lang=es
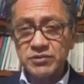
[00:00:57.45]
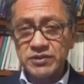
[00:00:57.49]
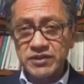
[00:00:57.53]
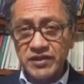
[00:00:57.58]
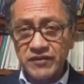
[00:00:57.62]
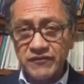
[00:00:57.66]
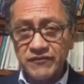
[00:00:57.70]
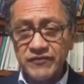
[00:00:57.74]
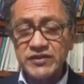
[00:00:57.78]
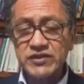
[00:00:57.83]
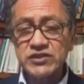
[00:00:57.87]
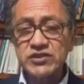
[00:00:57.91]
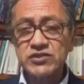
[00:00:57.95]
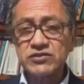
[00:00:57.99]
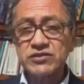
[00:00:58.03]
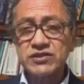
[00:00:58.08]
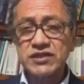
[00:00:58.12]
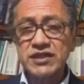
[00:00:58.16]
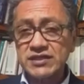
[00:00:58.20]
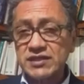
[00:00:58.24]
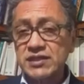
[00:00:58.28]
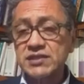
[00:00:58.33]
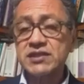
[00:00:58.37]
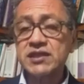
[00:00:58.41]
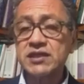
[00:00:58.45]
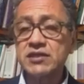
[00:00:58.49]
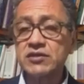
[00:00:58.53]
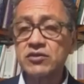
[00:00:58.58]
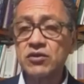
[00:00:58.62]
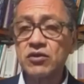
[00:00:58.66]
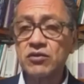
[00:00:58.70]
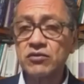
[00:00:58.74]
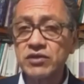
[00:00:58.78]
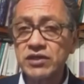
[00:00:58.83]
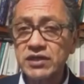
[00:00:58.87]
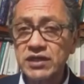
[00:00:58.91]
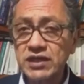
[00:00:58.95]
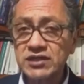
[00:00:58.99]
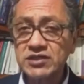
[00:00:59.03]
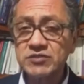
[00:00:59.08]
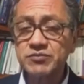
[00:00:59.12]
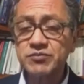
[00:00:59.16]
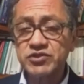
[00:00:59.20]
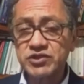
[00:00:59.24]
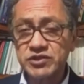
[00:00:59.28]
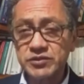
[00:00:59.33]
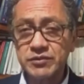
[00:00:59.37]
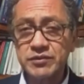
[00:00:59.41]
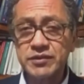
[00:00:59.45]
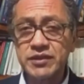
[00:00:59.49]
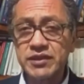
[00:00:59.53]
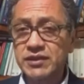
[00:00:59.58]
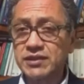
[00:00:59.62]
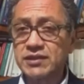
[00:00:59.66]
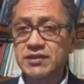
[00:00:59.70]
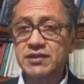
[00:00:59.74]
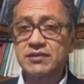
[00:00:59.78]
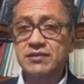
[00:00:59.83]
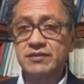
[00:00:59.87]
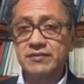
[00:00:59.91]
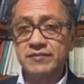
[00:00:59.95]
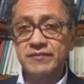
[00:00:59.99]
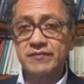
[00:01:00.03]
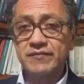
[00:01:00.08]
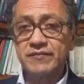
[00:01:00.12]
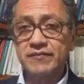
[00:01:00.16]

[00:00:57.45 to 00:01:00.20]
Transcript: beneficios que esas tecnologías posibilitan.